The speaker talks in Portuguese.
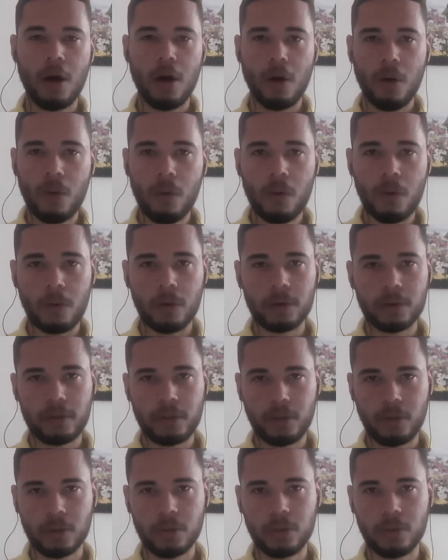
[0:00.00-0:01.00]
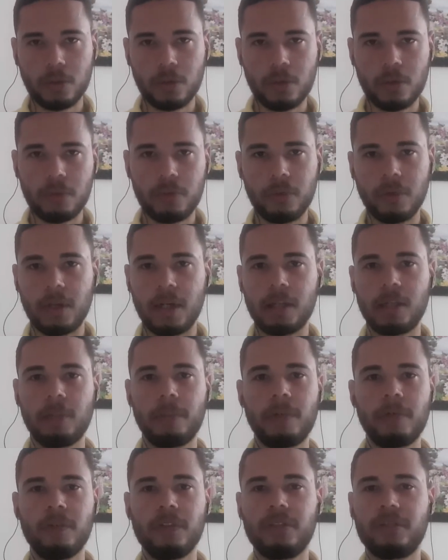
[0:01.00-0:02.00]
um conteúdo novo aqui
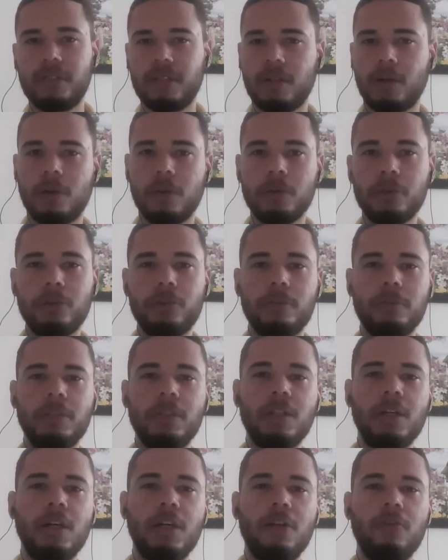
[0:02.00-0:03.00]
para você consumir,